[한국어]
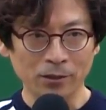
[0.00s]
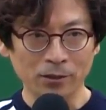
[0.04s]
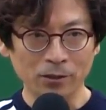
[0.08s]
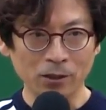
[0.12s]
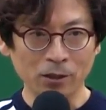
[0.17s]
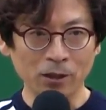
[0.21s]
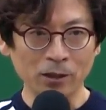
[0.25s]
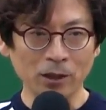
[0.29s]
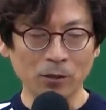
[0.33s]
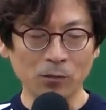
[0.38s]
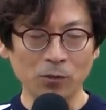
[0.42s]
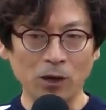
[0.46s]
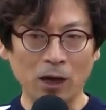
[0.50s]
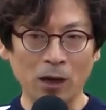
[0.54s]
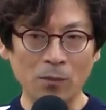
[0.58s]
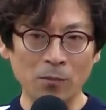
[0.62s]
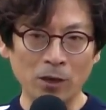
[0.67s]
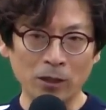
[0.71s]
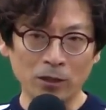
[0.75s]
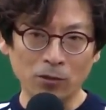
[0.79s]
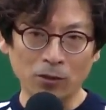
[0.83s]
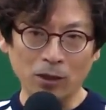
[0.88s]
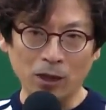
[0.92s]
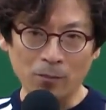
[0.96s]
경계 좌표가 안
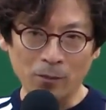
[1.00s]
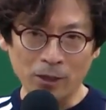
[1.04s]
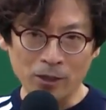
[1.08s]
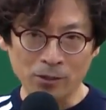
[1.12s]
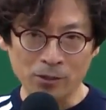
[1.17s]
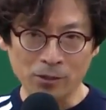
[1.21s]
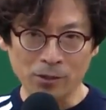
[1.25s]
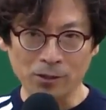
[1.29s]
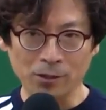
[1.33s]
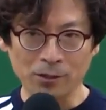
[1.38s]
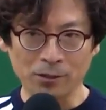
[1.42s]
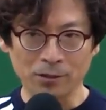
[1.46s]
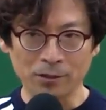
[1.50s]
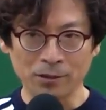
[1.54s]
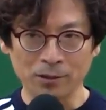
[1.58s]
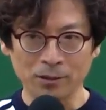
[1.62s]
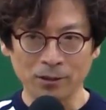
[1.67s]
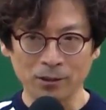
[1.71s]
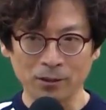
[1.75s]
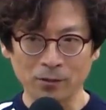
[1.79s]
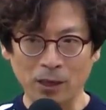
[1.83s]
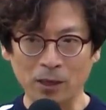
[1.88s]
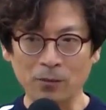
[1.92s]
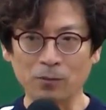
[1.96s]
바뀌고 가만히 있어요.
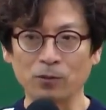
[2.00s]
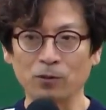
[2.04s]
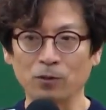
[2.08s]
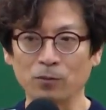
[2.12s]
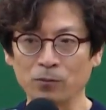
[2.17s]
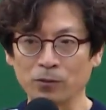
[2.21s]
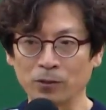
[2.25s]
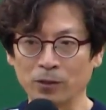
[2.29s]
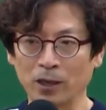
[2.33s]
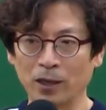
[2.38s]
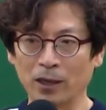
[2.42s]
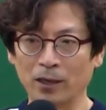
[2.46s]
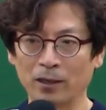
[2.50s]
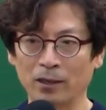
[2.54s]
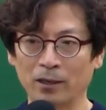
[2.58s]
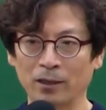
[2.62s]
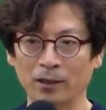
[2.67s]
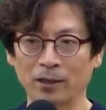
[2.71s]
할 필요 없는 거야.